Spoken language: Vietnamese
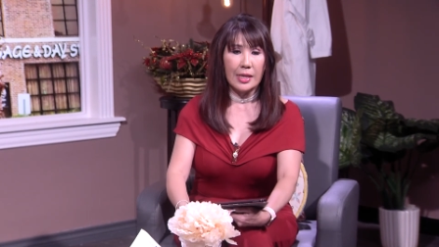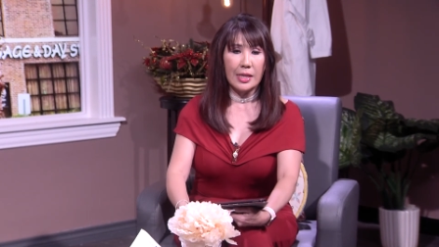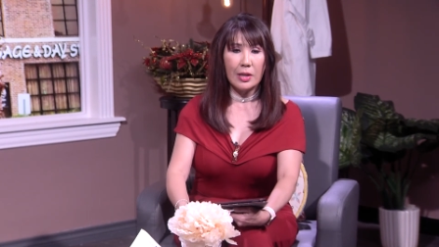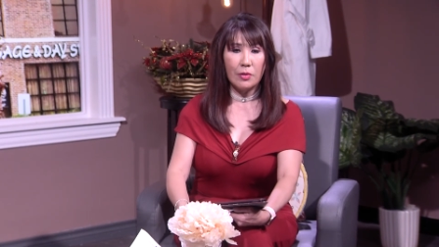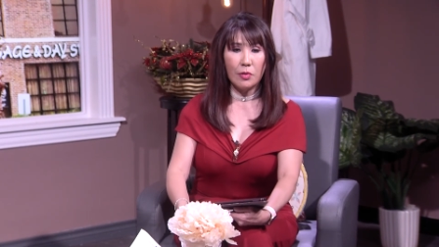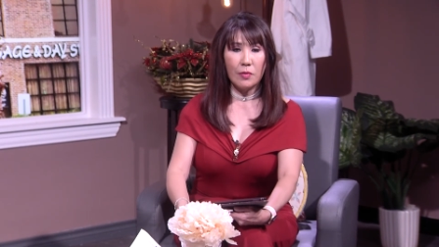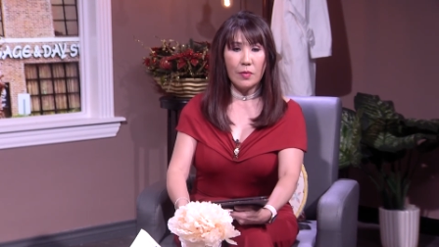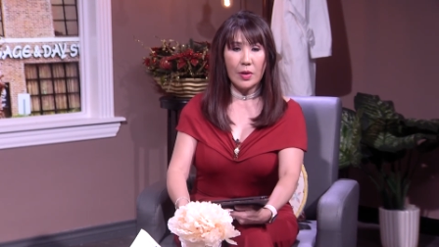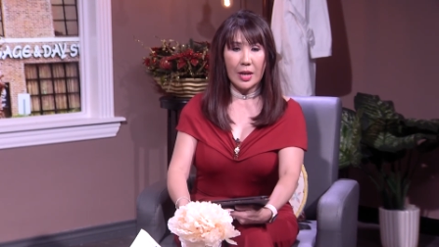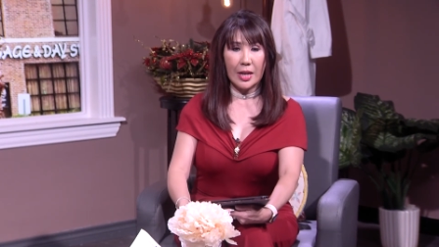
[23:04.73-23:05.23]

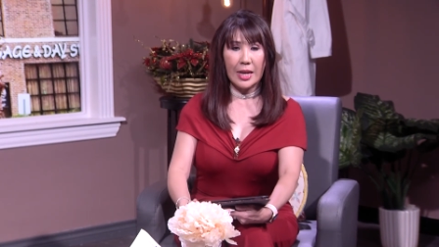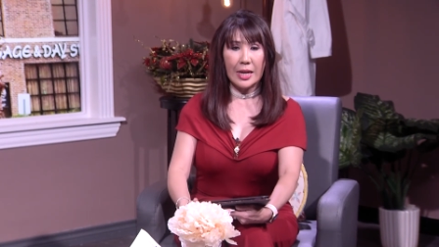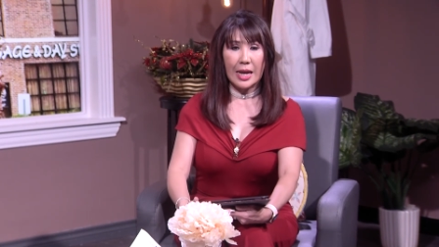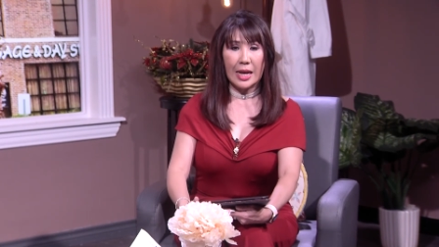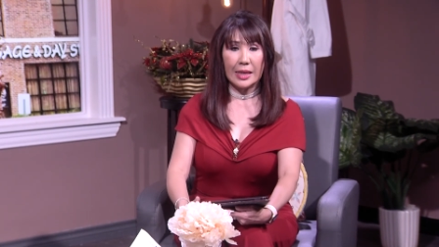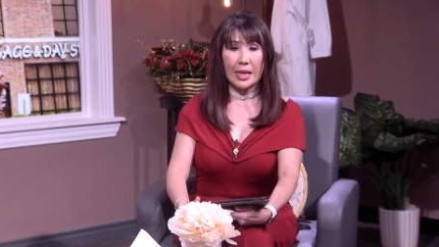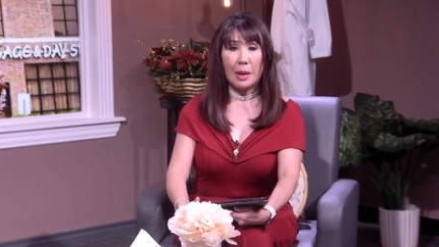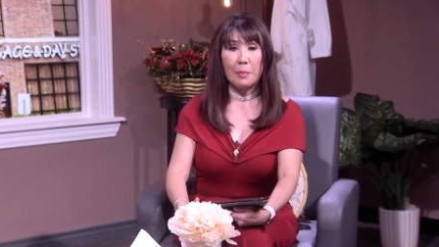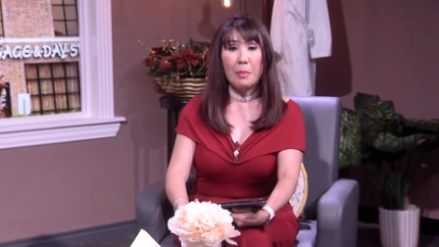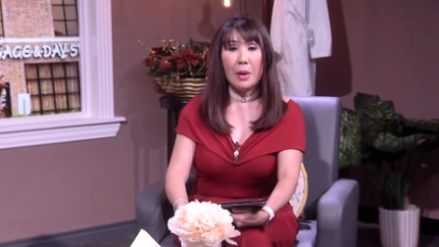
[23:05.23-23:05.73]
xin quý vị liên
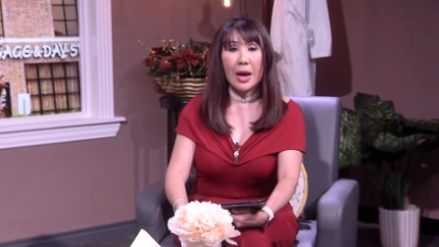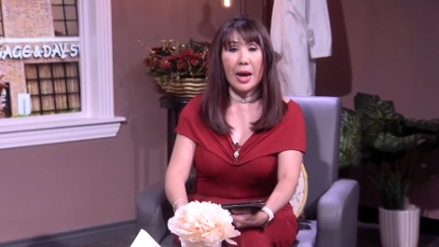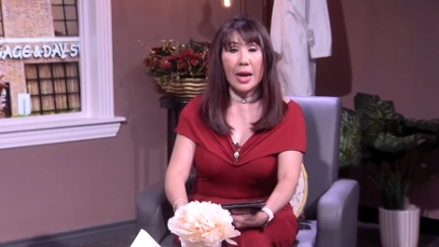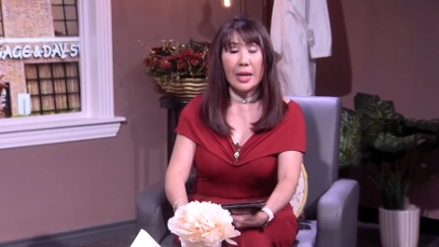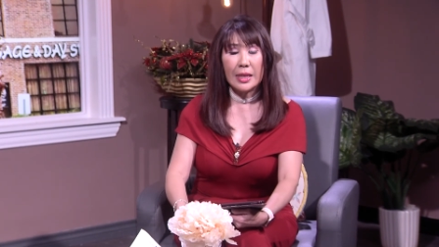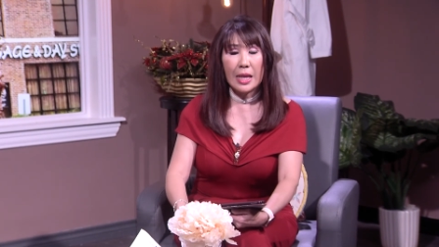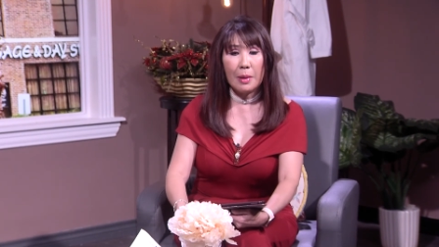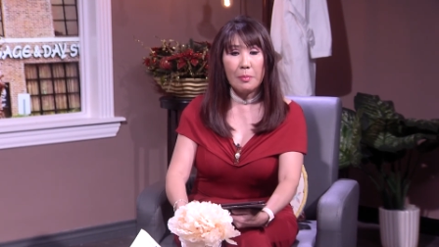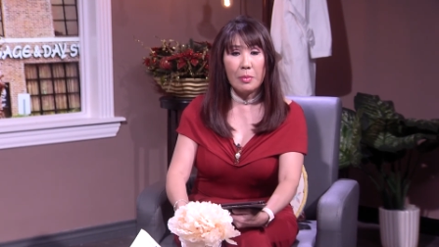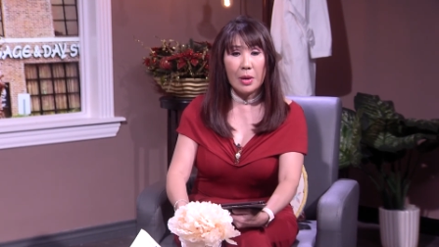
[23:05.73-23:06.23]
lạc
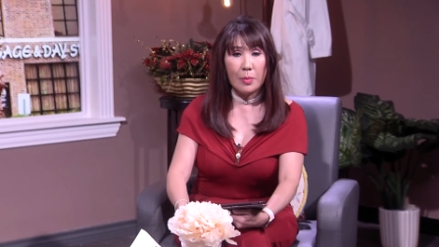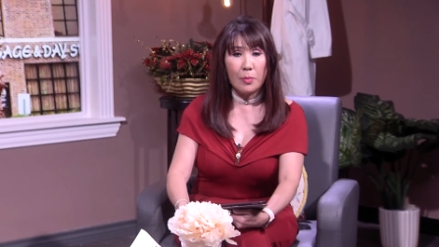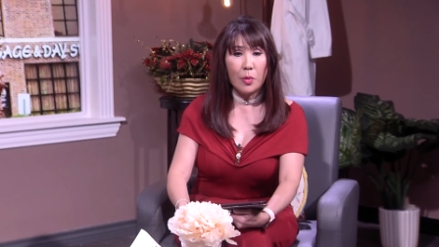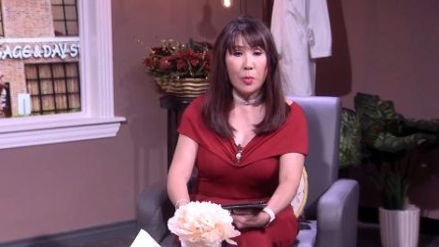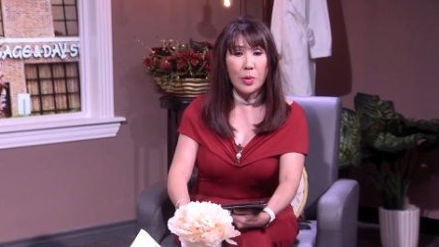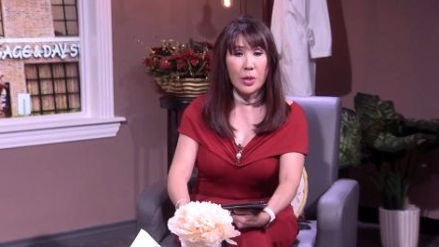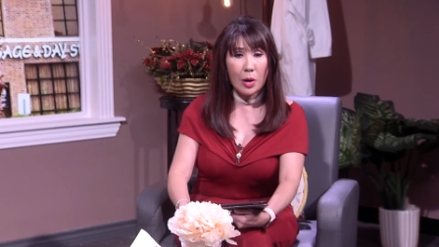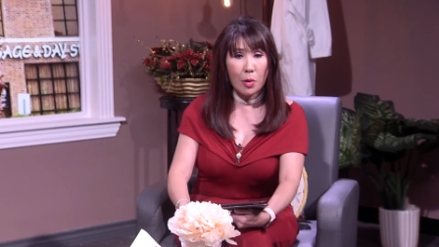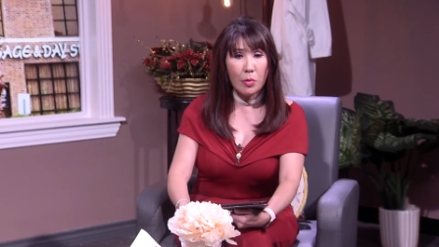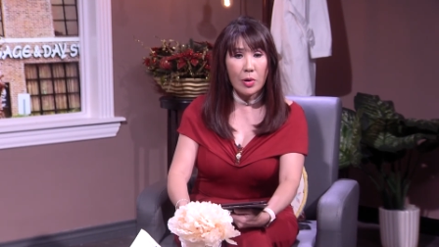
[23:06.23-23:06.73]
832
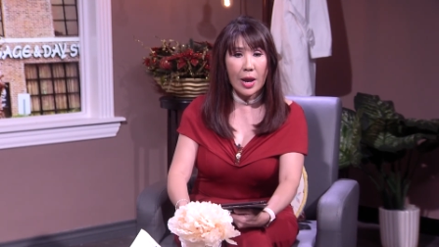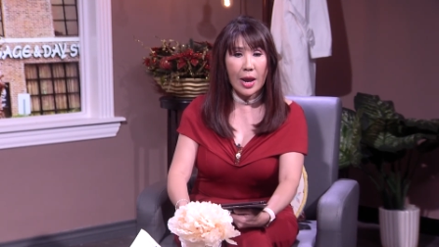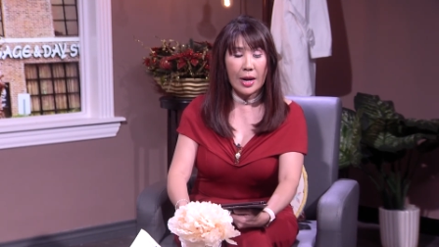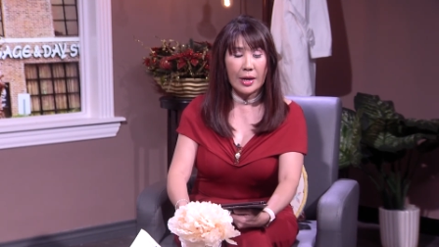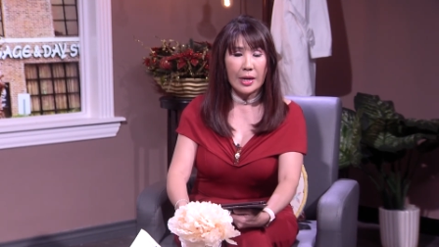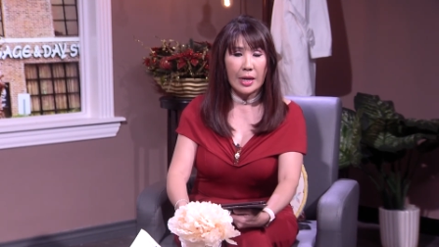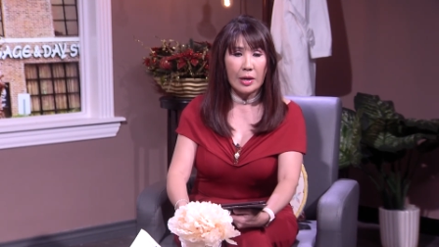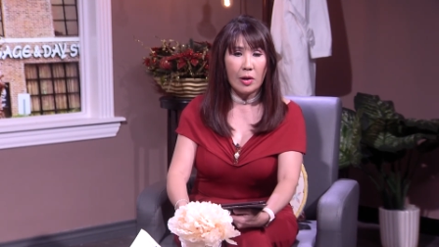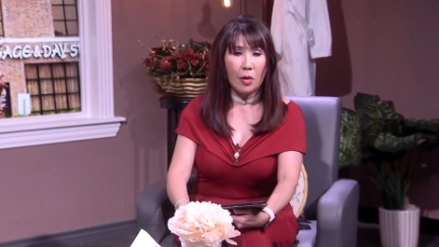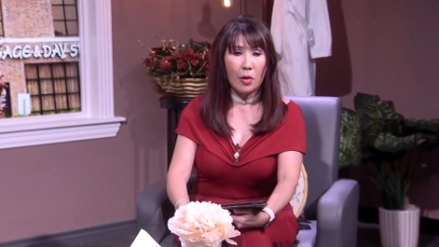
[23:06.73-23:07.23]
874
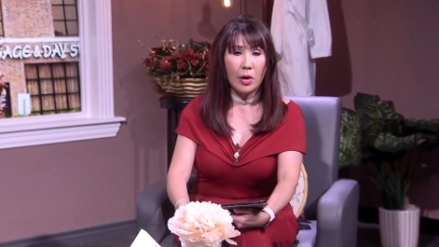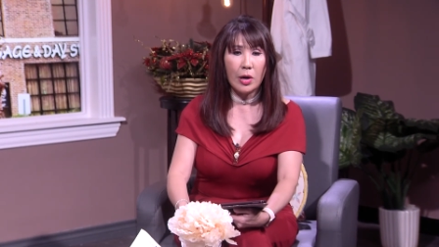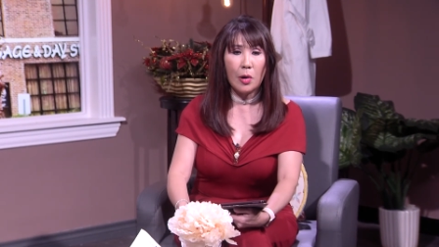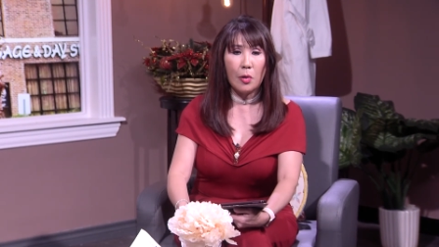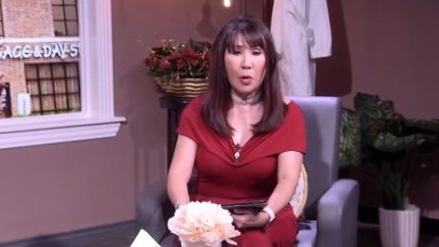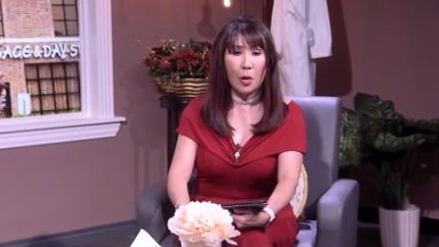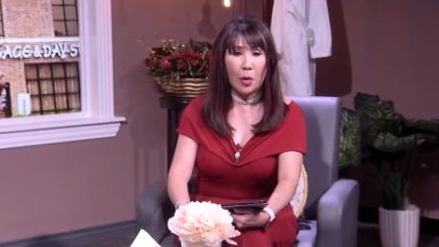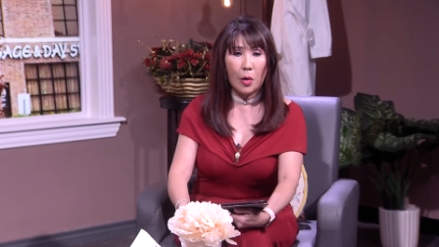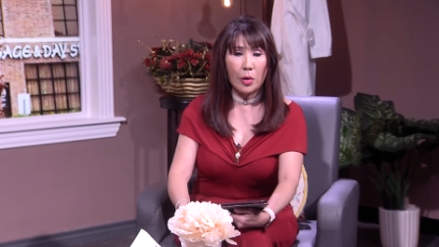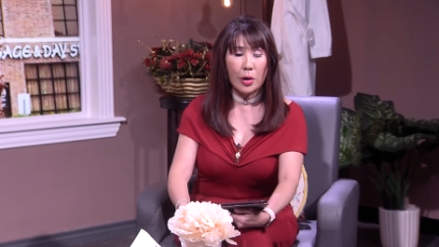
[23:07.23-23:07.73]
ngàn để có
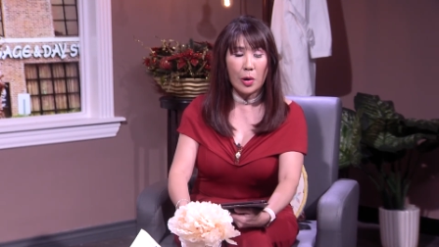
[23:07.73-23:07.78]
câu